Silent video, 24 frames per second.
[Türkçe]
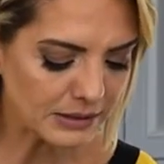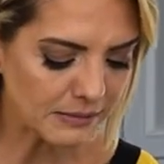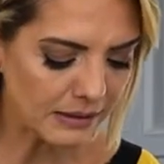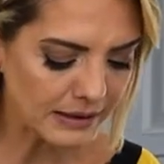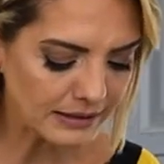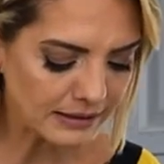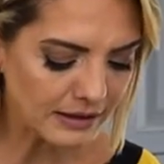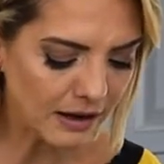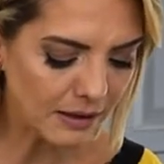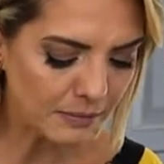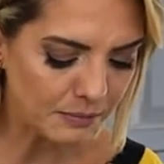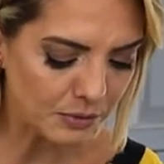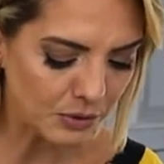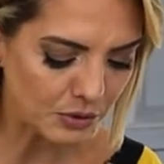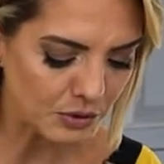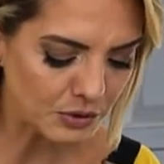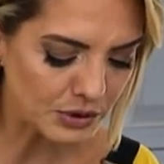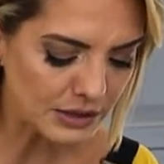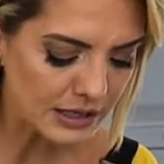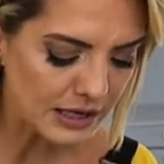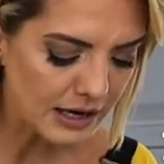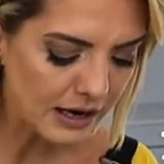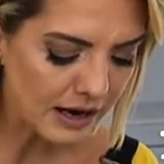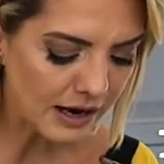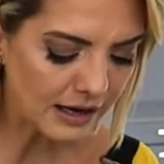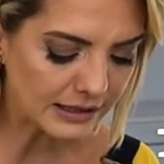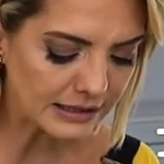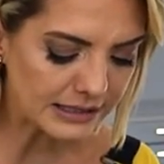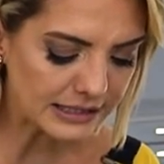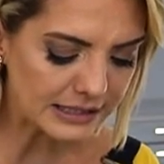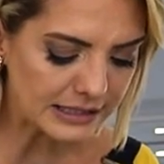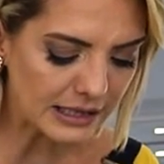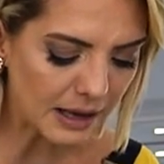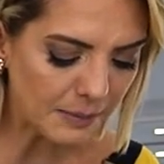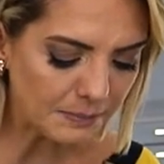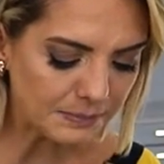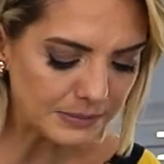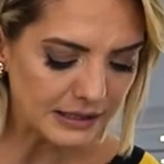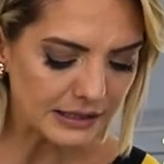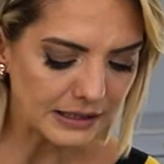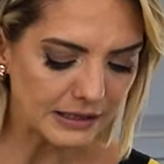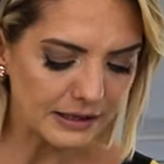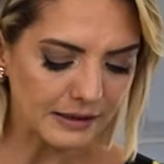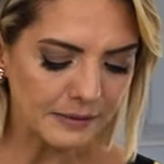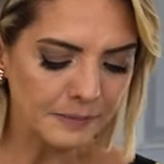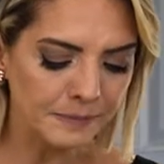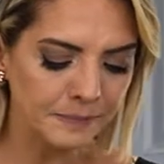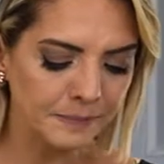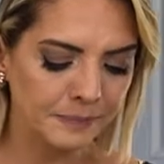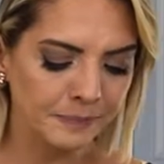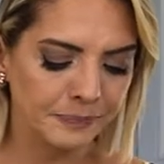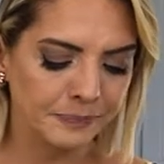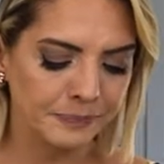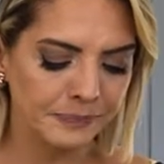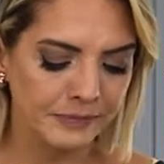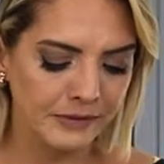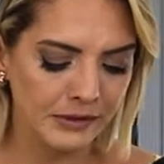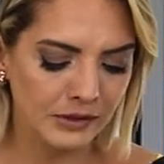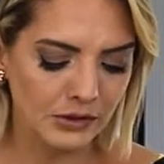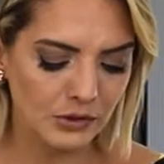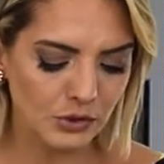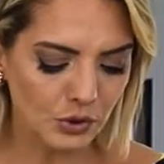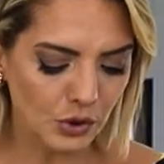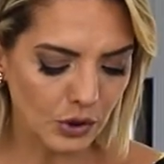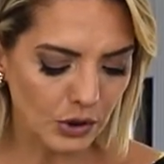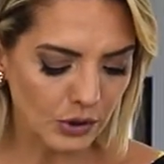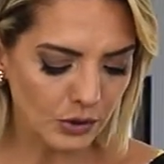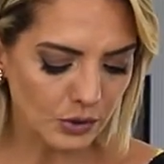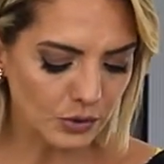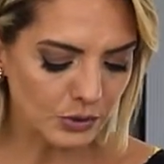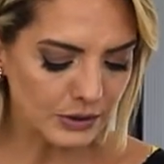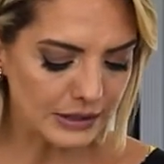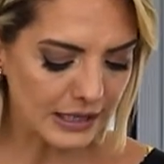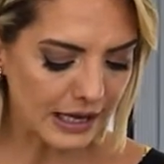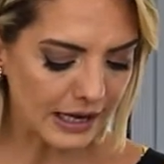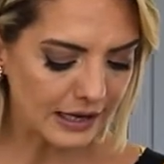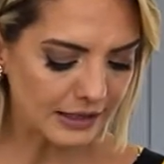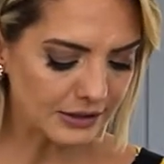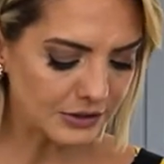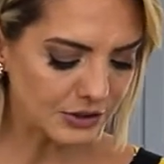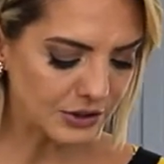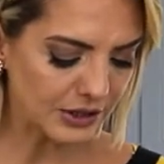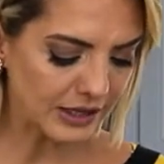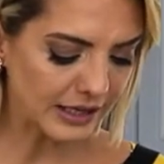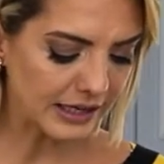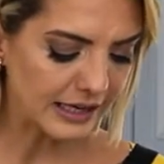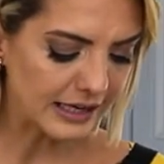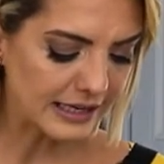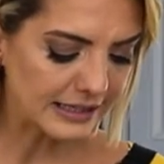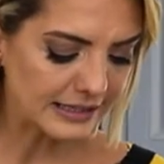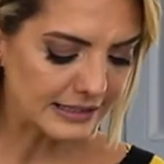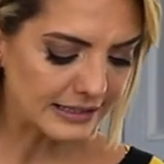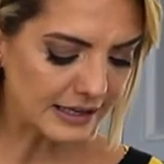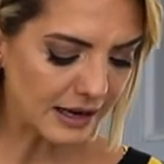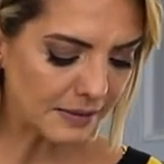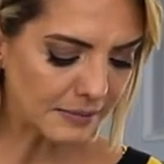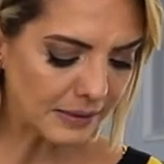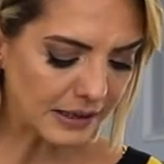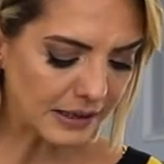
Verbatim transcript: zaman ne yapıyoruz? Hadi sapları şöyle güzelce tam